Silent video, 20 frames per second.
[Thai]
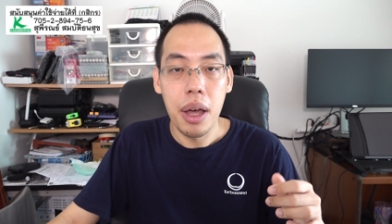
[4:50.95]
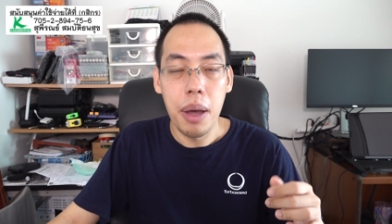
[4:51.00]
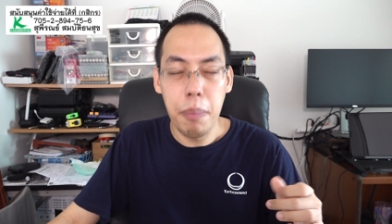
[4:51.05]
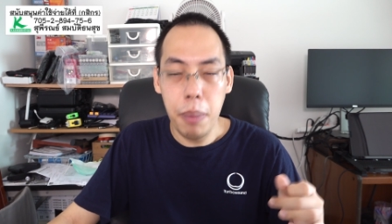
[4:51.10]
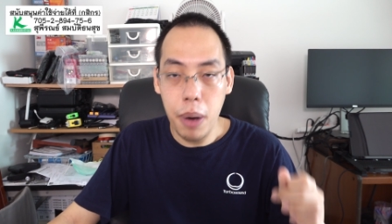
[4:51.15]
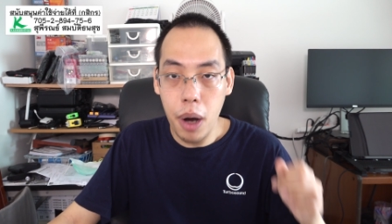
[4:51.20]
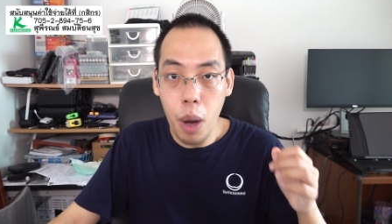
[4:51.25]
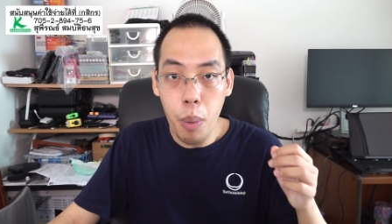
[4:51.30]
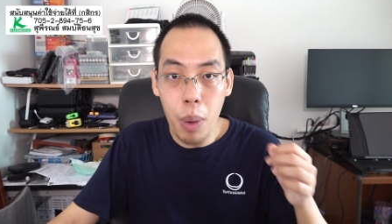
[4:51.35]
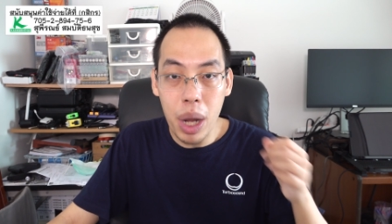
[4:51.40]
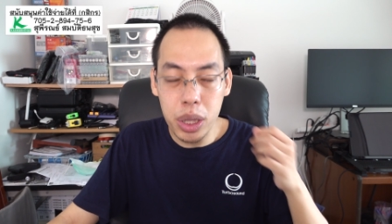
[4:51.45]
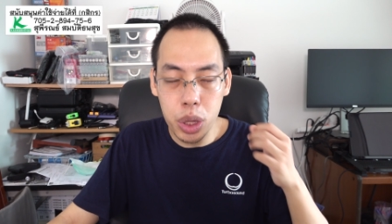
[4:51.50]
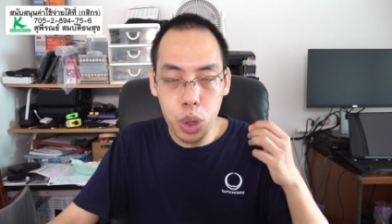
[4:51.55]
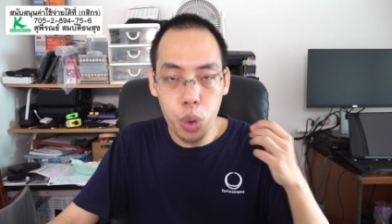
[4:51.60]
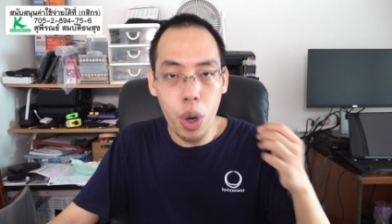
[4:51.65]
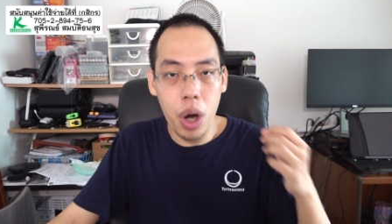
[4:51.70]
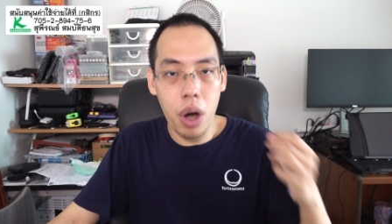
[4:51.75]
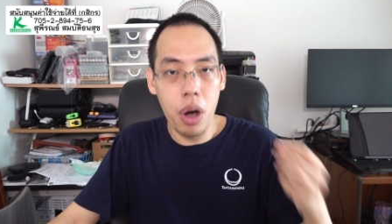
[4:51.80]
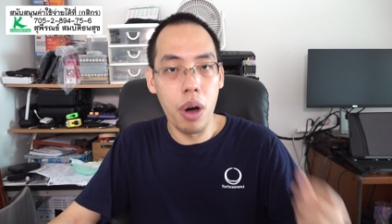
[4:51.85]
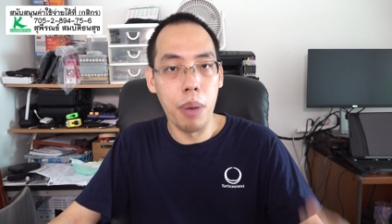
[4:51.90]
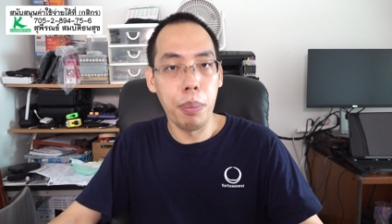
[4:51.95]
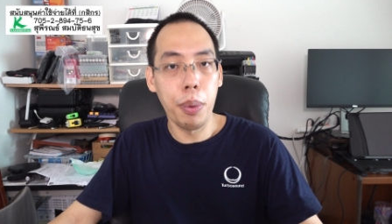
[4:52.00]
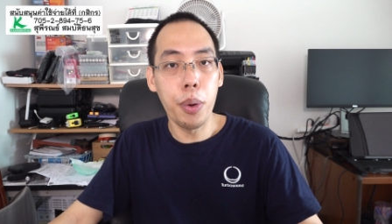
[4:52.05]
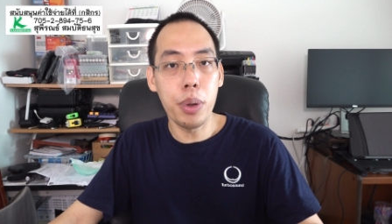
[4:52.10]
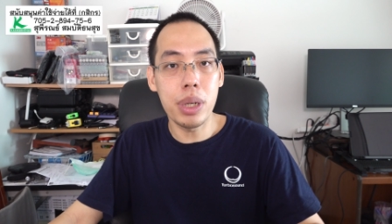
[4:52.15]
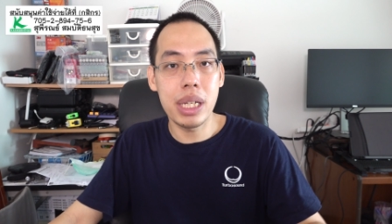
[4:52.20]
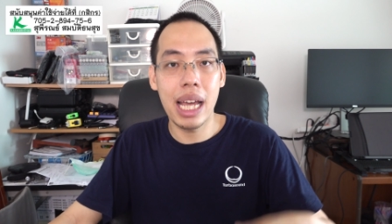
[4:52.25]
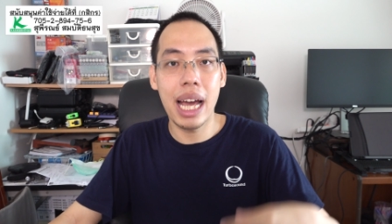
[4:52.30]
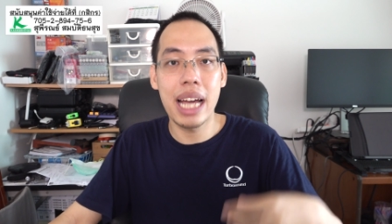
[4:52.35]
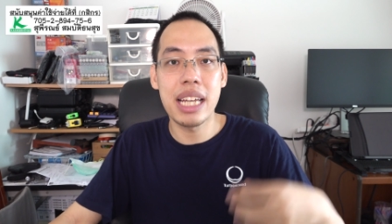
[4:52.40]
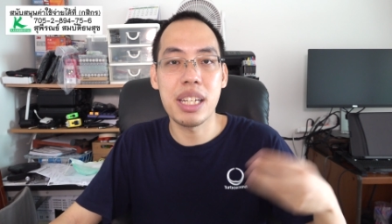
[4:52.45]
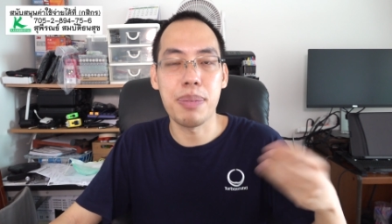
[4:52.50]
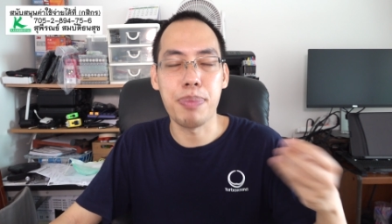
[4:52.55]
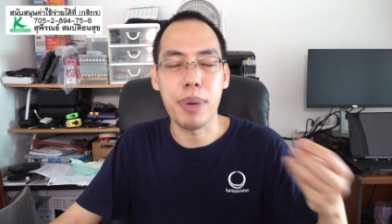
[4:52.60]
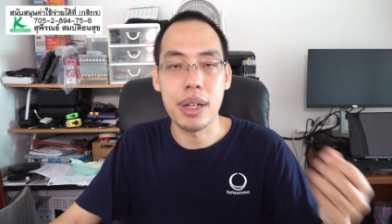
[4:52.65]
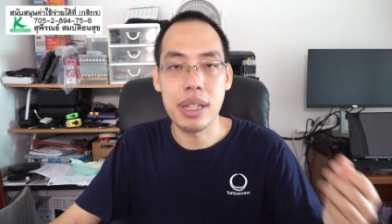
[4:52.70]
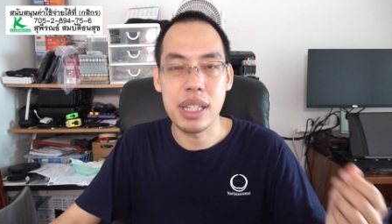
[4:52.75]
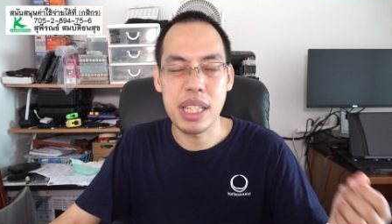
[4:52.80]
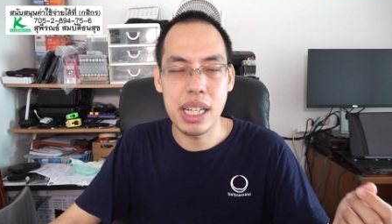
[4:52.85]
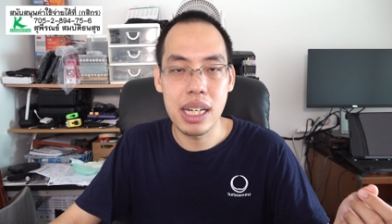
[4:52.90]
เพราะว่าตัวของผู้ที่ให้สป
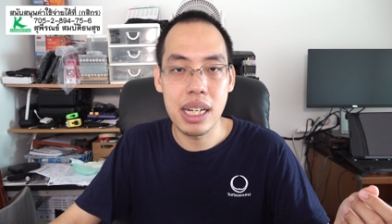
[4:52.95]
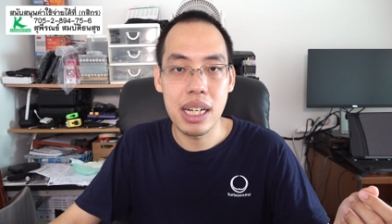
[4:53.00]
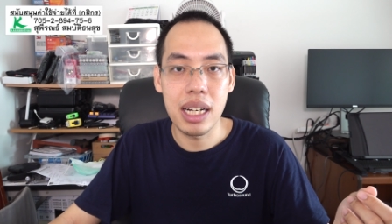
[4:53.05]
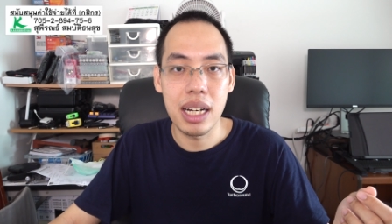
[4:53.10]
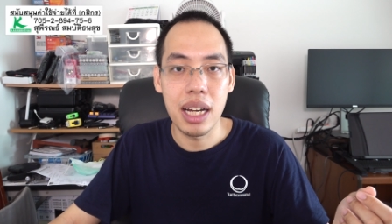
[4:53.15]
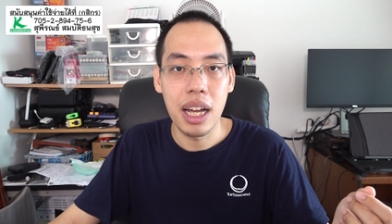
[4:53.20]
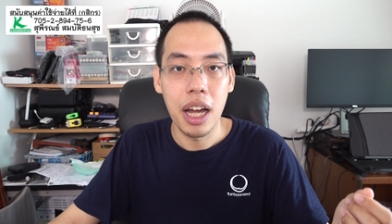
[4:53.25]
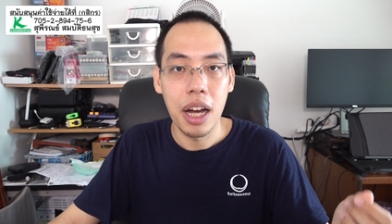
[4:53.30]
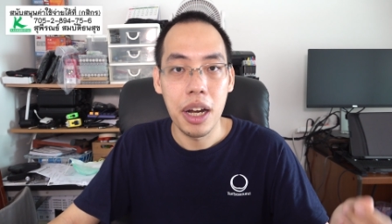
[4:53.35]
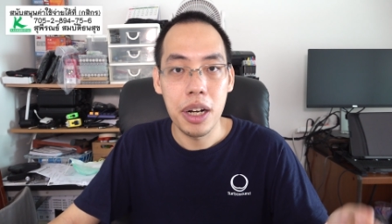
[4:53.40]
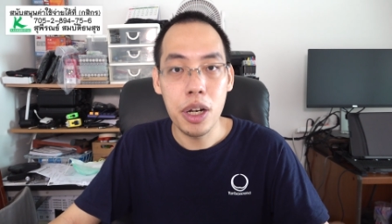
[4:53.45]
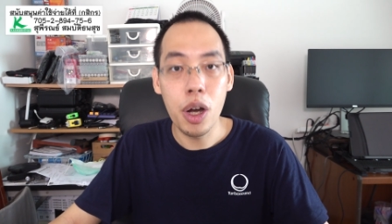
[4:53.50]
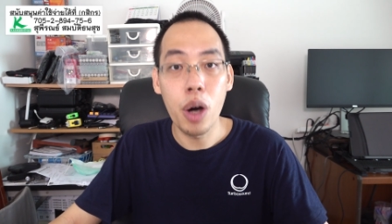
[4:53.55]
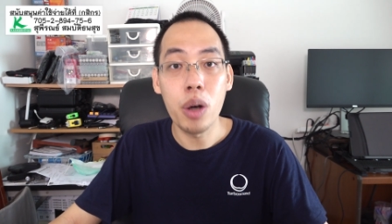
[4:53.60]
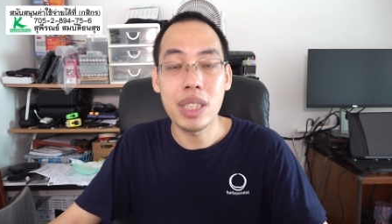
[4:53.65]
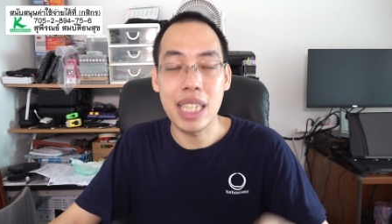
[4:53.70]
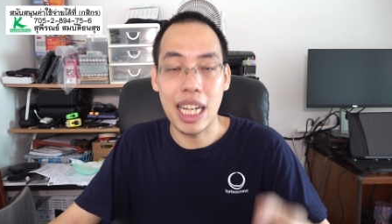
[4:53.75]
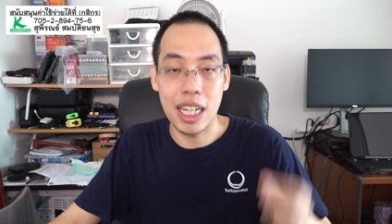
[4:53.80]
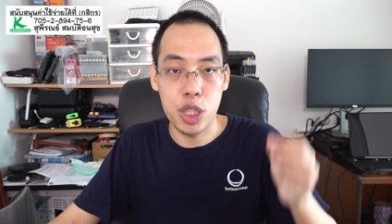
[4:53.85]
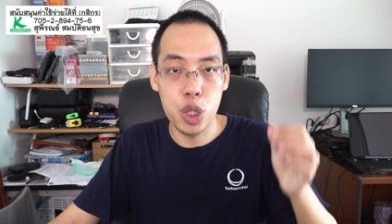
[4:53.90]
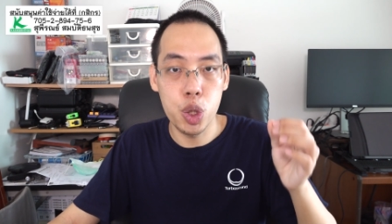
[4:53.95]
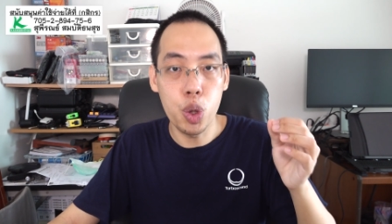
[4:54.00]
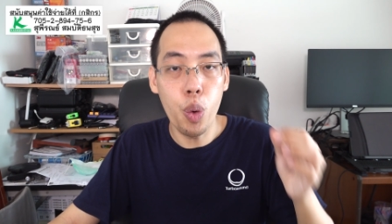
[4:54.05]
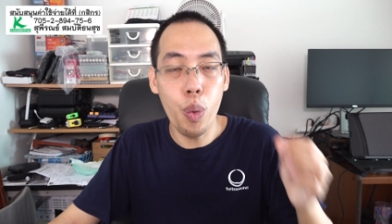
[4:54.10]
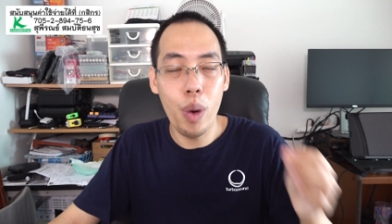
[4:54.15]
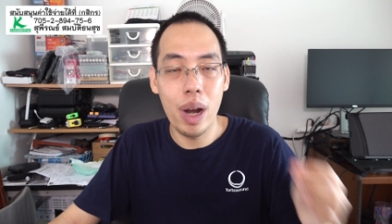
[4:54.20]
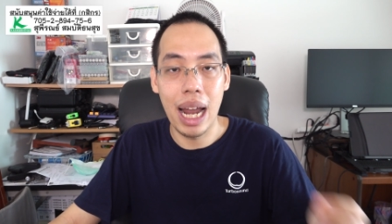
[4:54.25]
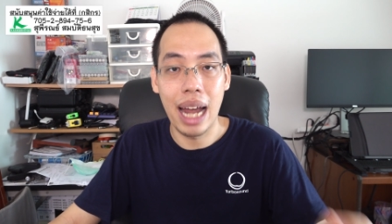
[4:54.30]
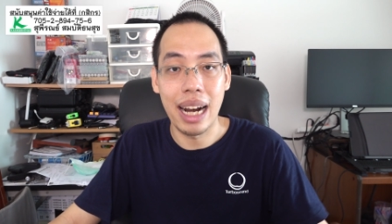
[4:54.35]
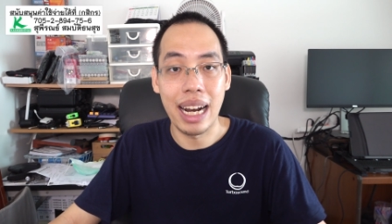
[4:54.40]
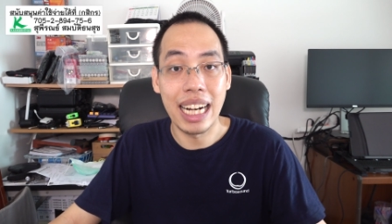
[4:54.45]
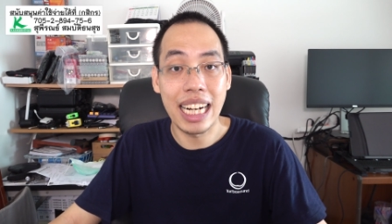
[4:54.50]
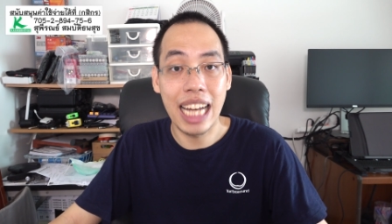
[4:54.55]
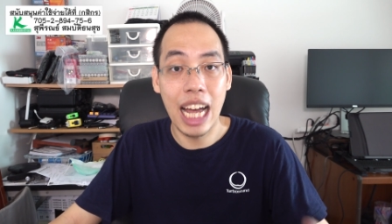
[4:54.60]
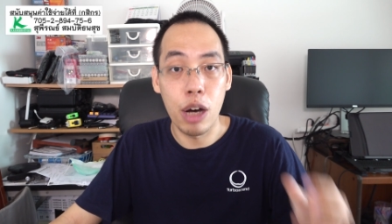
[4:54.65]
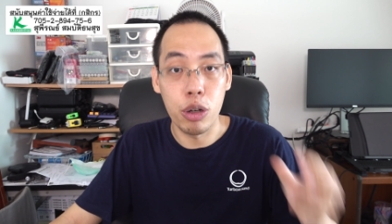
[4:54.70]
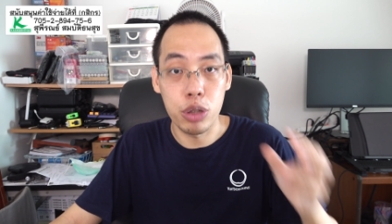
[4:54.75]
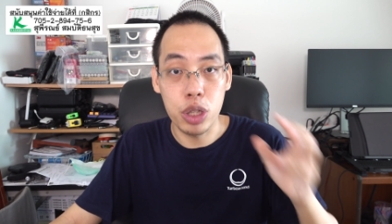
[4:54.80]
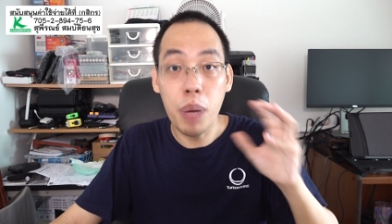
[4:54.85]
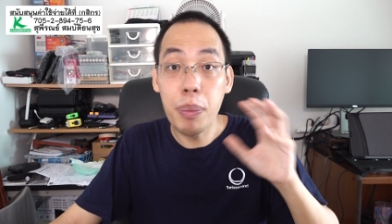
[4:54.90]
อนเซอร์นอกจากช่วงเวลานั้น
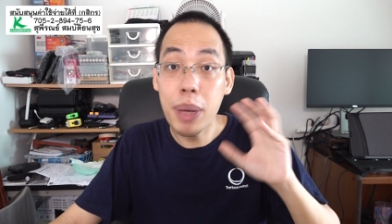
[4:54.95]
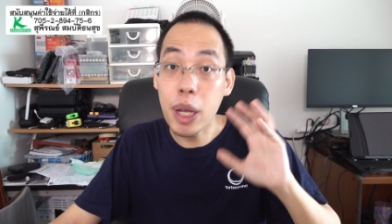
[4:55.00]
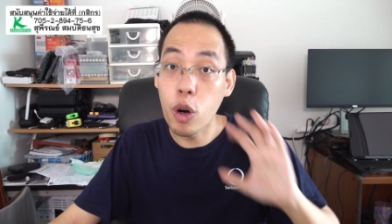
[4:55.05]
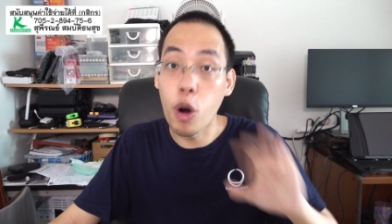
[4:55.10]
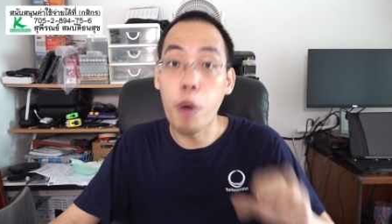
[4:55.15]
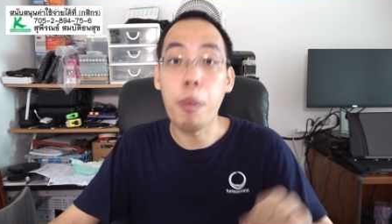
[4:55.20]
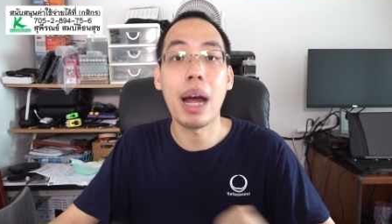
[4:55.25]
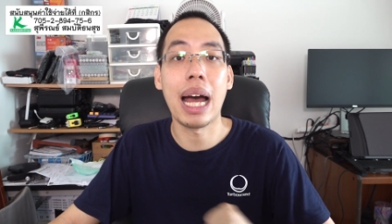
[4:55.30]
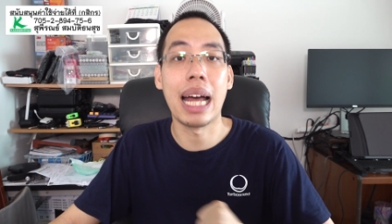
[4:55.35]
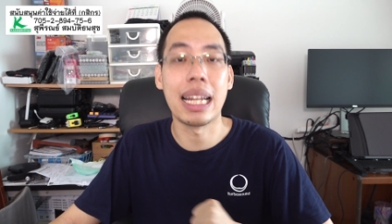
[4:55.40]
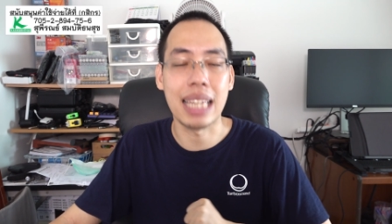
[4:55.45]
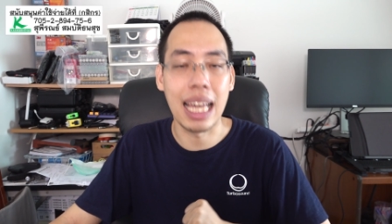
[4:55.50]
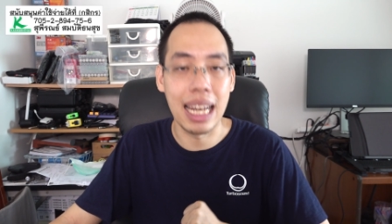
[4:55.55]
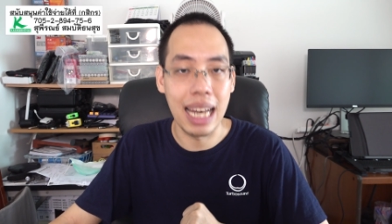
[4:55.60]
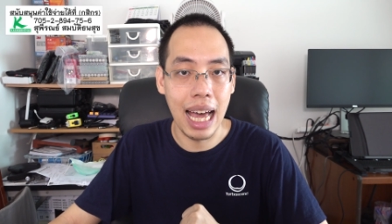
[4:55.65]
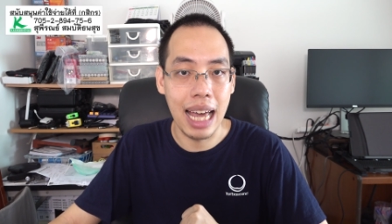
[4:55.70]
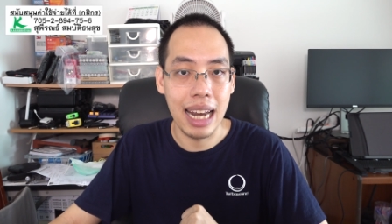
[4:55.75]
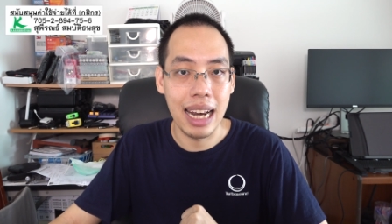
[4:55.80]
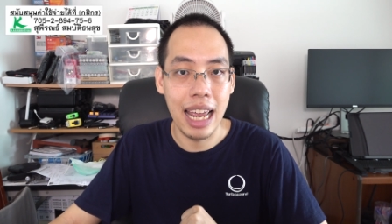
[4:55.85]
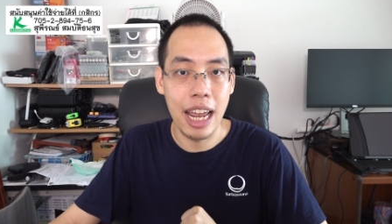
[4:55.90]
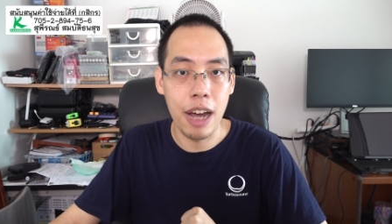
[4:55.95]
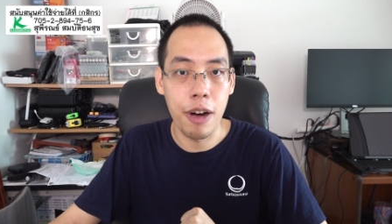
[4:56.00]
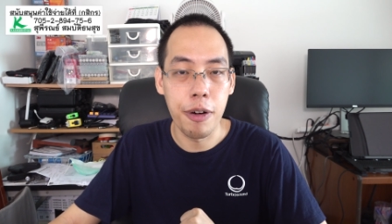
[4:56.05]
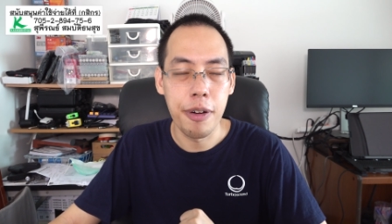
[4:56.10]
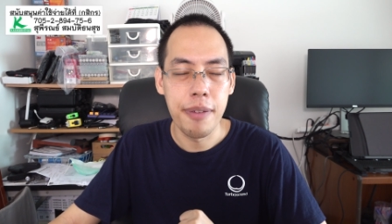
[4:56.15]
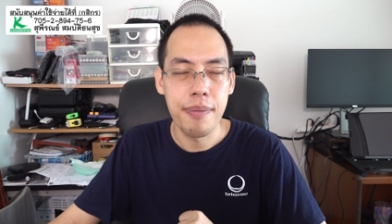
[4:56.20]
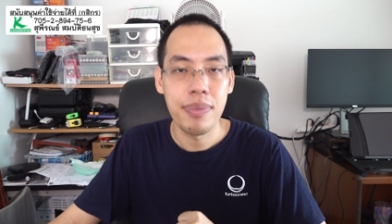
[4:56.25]
เขาต้องมีงบการตลาดแล้ว